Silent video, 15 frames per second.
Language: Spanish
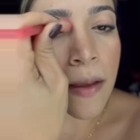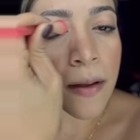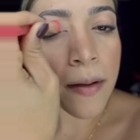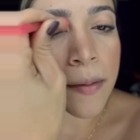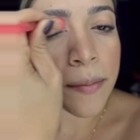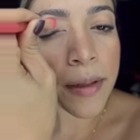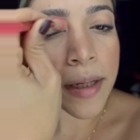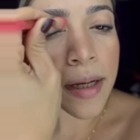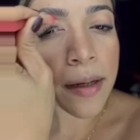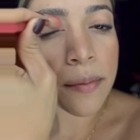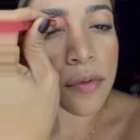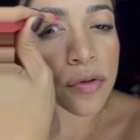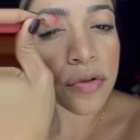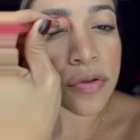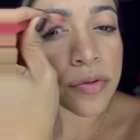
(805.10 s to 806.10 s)

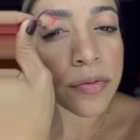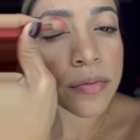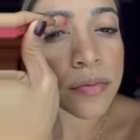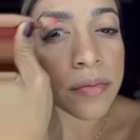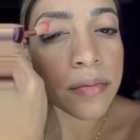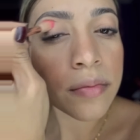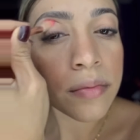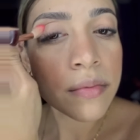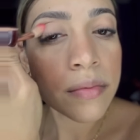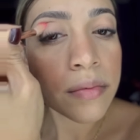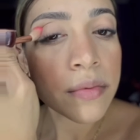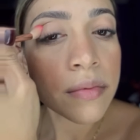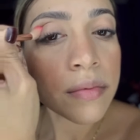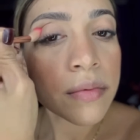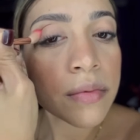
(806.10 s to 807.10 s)
aplicamos
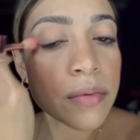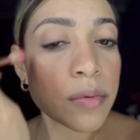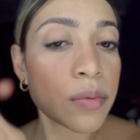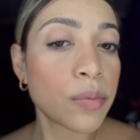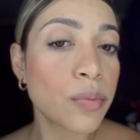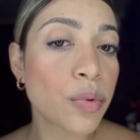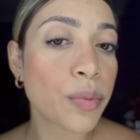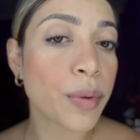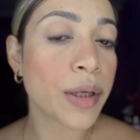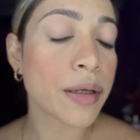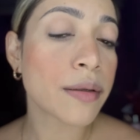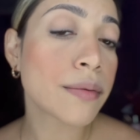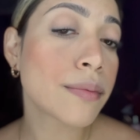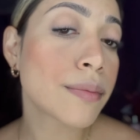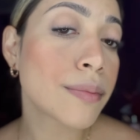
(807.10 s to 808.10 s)

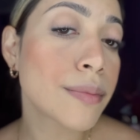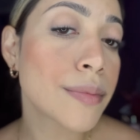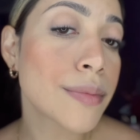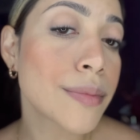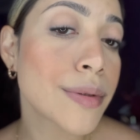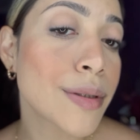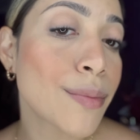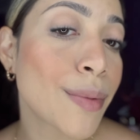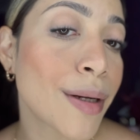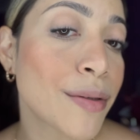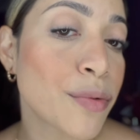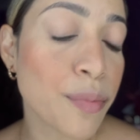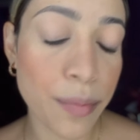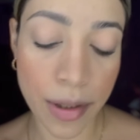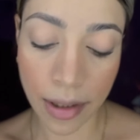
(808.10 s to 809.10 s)
bien, se mira
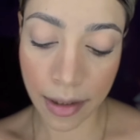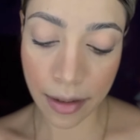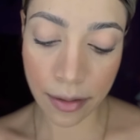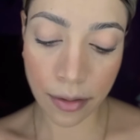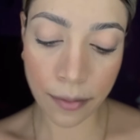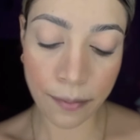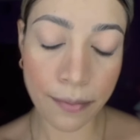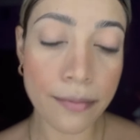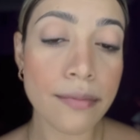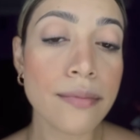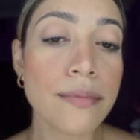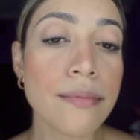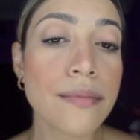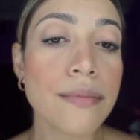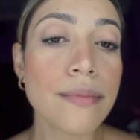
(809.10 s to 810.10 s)
súper lindo
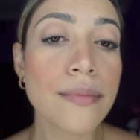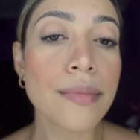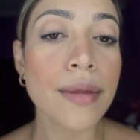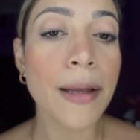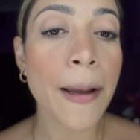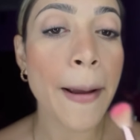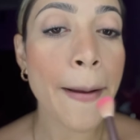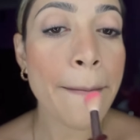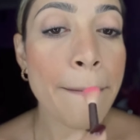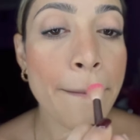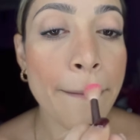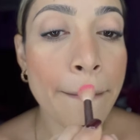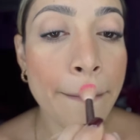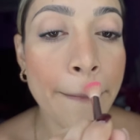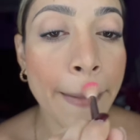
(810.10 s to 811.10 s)
y
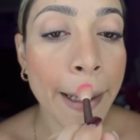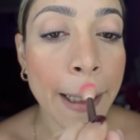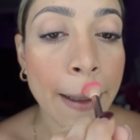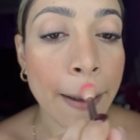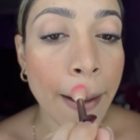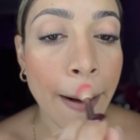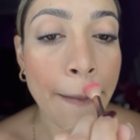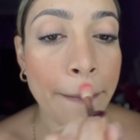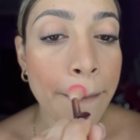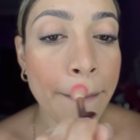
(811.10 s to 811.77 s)
un poquito acá